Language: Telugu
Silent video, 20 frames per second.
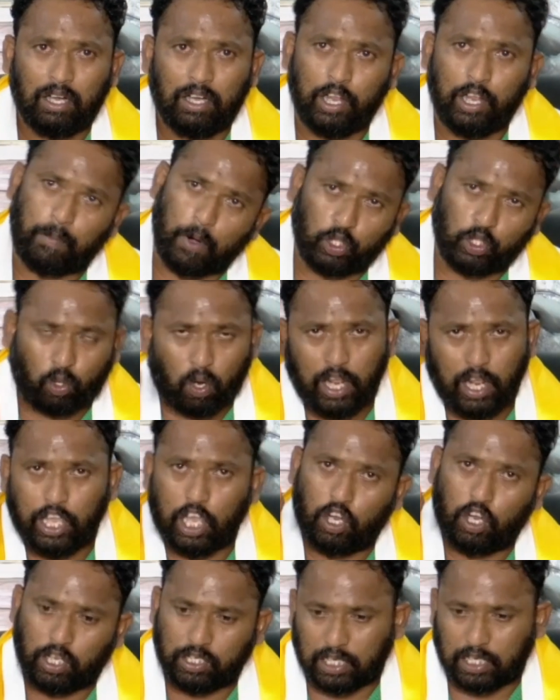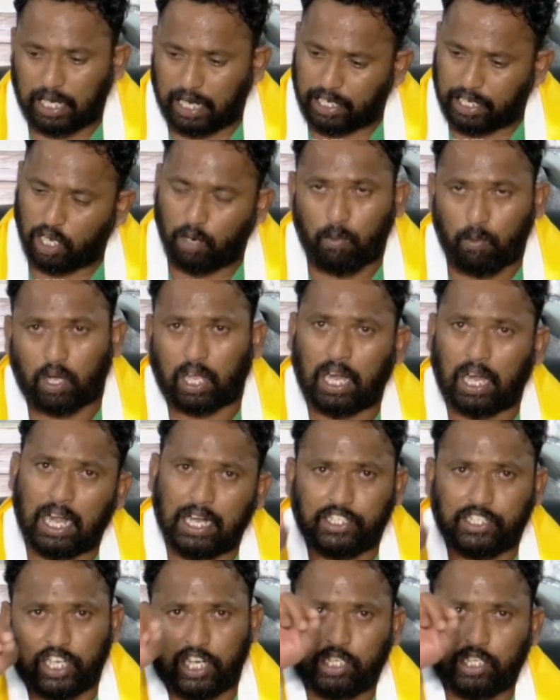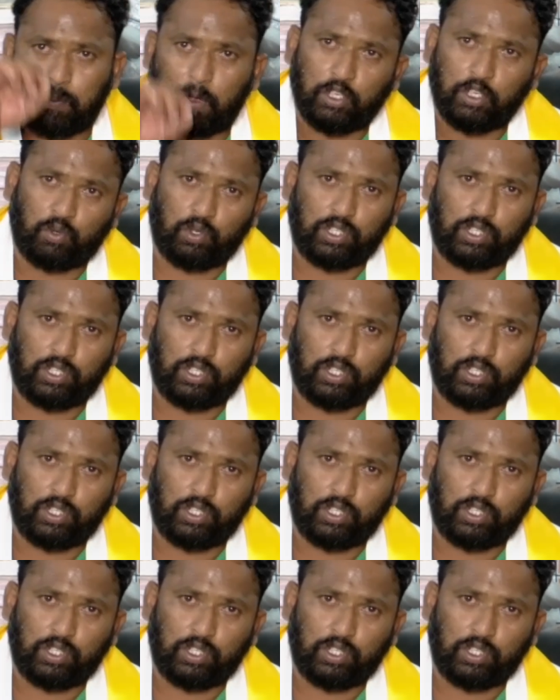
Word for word: నీ బతుకులో ఏ రోజన్నా ఇలా ముగ్గురు లాంటి చరిష్మాలు